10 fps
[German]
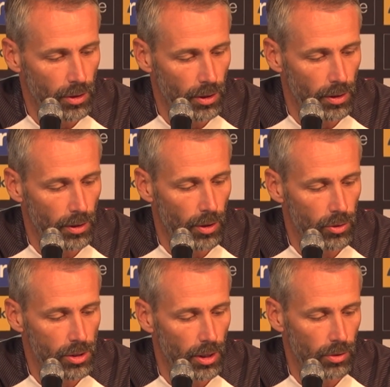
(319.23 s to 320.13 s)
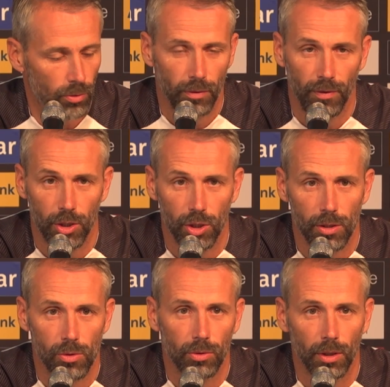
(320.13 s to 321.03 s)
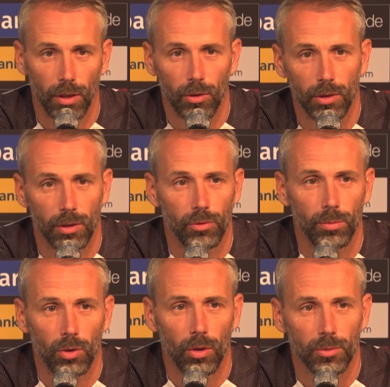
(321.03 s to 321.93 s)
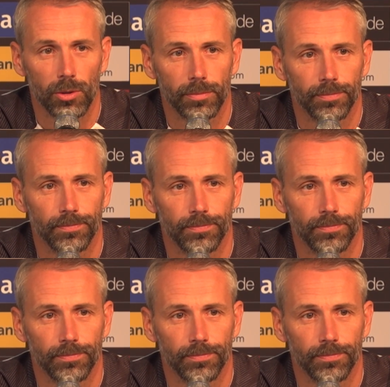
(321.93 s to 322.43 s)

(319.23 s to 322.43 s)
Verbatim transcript: die Auszeichnung, die Wertschätzung dann auch dafür bekommt.